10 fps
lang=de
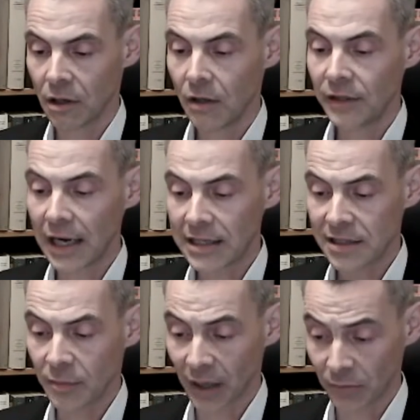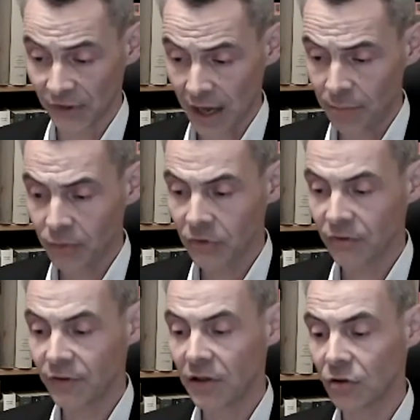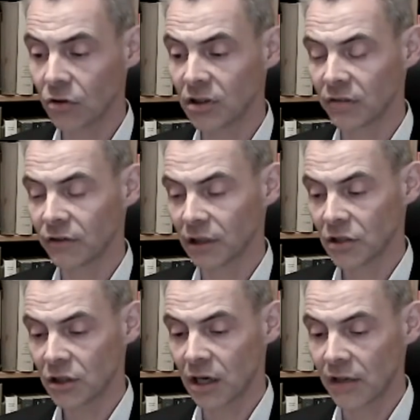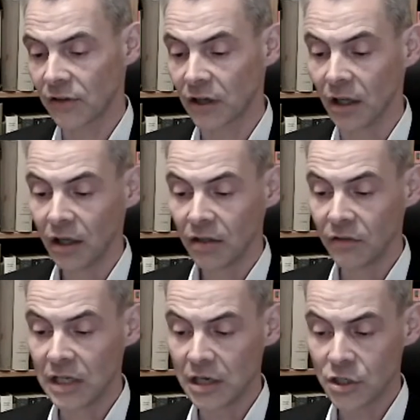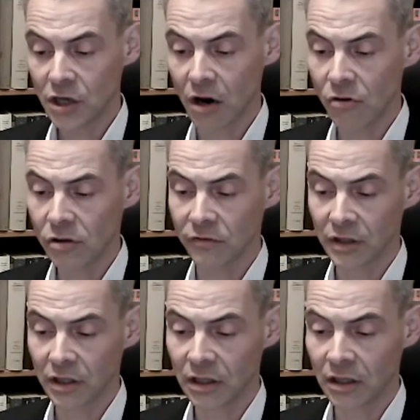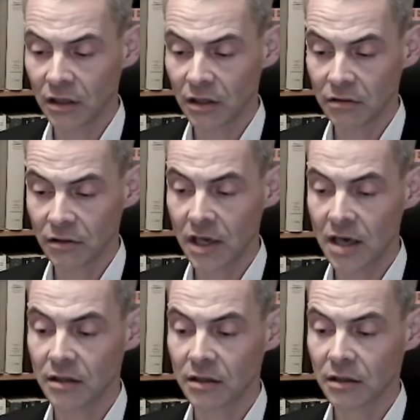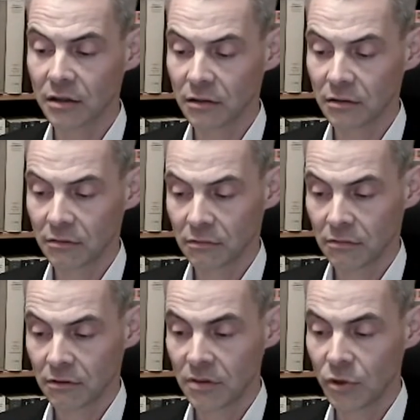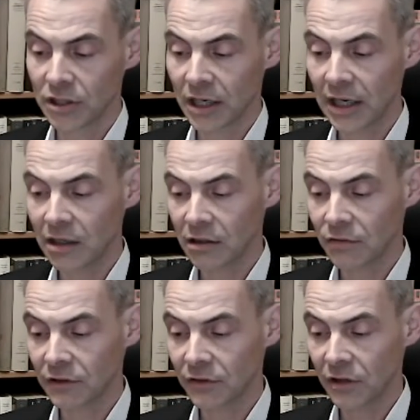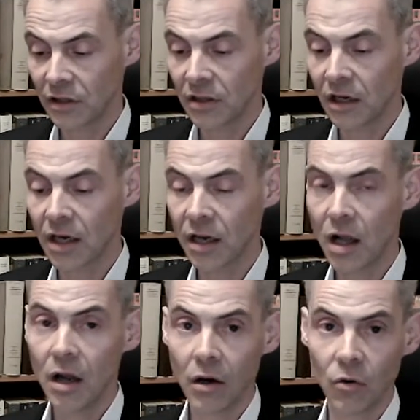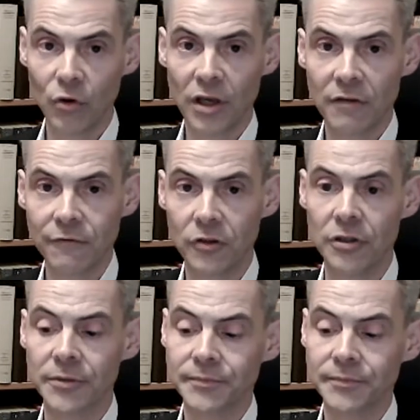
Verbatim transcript: Der Laster bremst ab und fährt runter von der Straße. Wieder schaukeln wir hin und her. Die Mutter redet auf das Kind ein ohne Erfolg.